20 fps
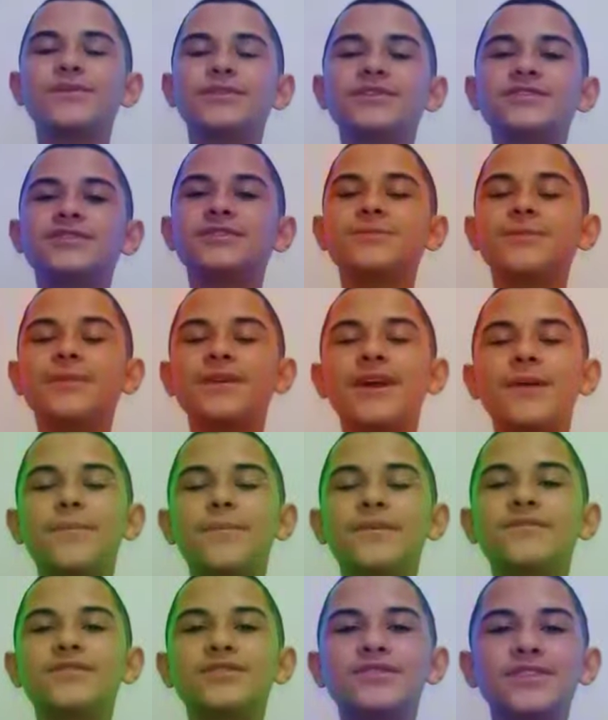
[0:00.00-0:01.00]
Então, deixa eu
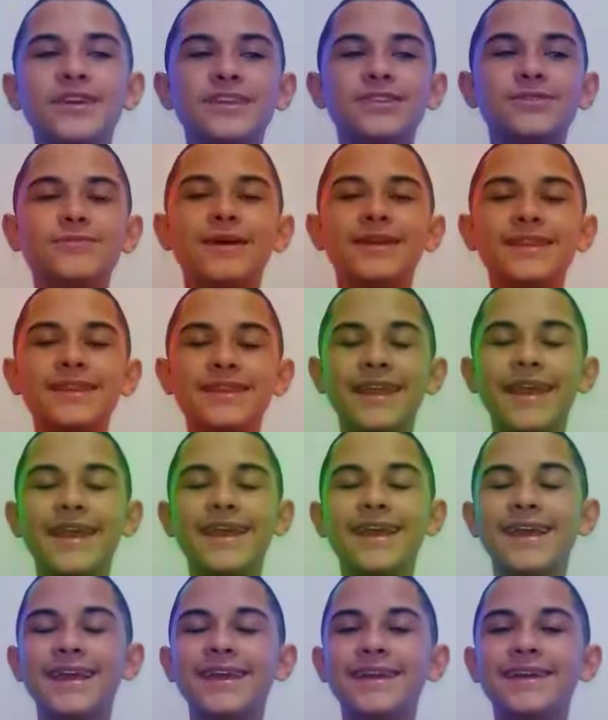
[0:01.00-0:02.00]
explicar para vocês uma
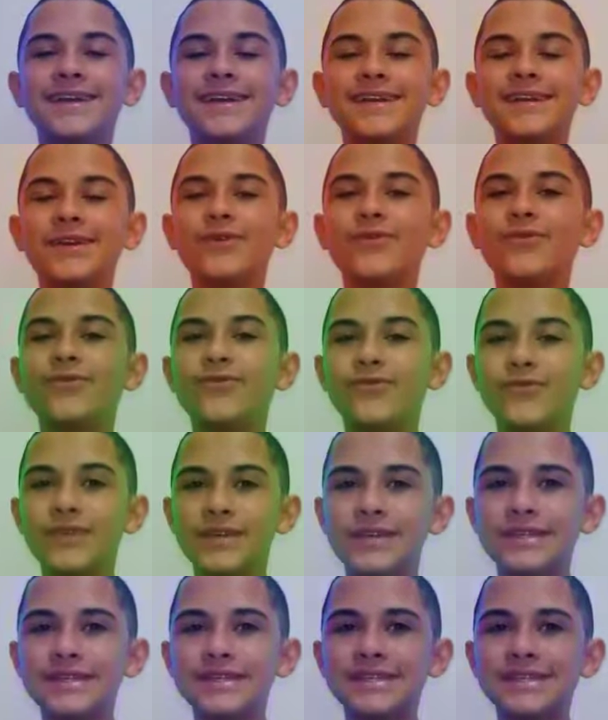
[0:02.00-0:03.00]
técnica que eu
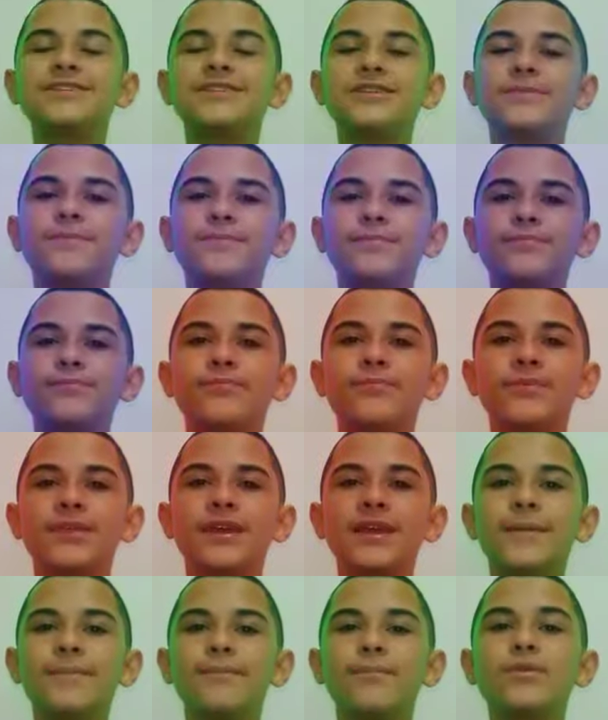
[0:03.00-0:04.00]
fiz de
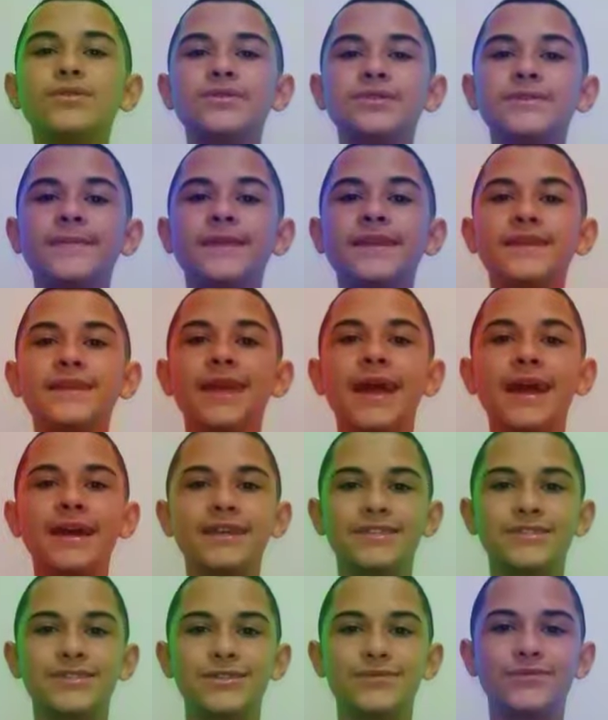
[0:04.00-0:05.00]
ter a
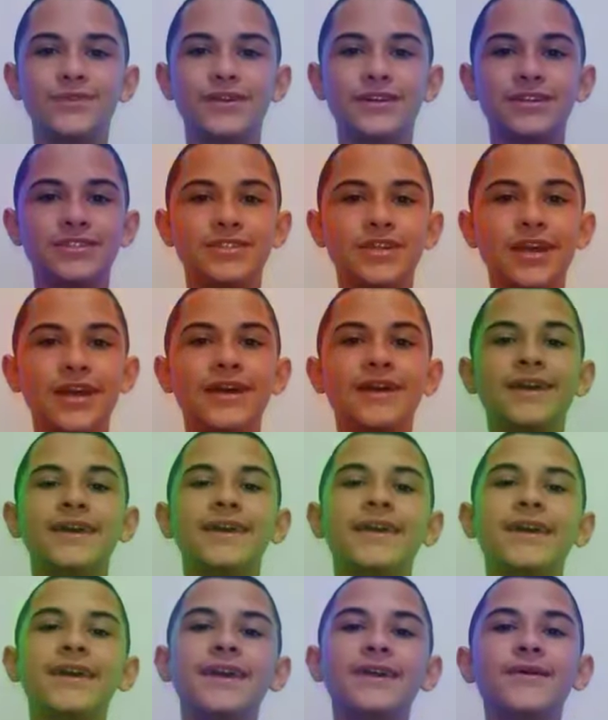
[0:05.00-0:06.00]
possibilidade de viajar.